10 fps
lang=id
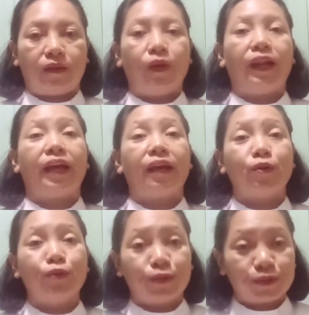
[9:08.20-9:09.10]
oleh
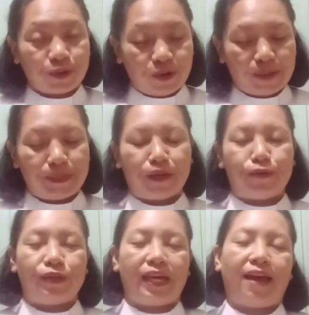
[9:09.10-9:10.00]
guru sekolah
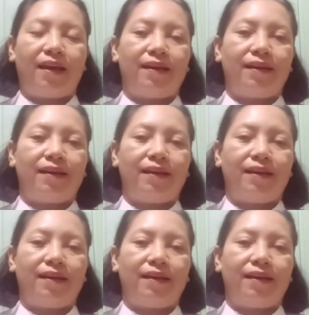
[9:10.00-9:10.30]
minggunya.